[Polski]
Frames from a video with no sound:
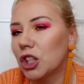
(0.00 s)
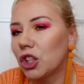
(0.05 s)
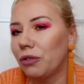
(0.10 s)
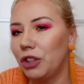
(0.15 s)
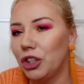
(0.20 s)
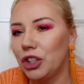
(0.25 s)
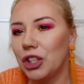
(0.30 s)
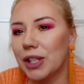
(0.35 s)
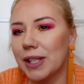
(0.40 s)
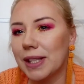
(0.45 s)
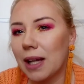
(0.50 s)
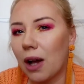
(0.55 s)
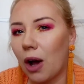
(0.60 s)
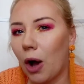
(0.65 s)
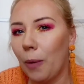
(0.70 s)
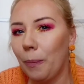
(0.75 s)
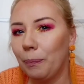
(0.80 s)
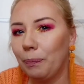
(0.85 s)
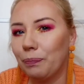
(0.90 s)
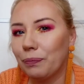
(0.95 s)
to wiecie
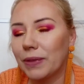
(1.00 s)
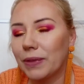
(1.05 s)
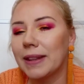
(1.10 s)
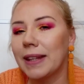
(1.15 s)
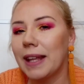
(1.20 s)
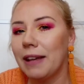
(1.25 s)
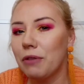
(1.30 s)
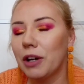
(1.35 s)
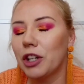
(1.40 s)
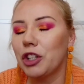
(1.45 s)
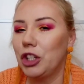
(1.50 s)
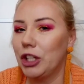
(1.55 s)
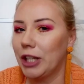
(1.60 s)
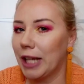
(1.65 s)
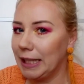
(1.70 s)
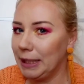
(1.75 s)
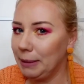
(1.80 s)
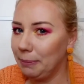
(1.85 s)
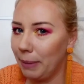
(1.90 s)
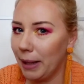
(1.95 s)
co? Te właśnie
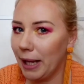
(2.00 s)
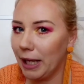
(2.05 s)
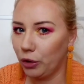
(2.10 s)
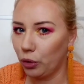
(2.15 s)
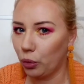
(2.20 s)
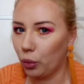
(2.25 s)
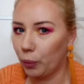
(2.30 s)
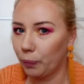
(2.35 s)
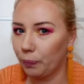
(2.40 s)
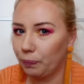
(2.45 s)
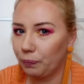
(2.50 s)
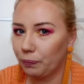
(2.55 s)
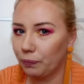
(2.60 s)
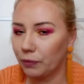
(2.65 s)
na eBayu,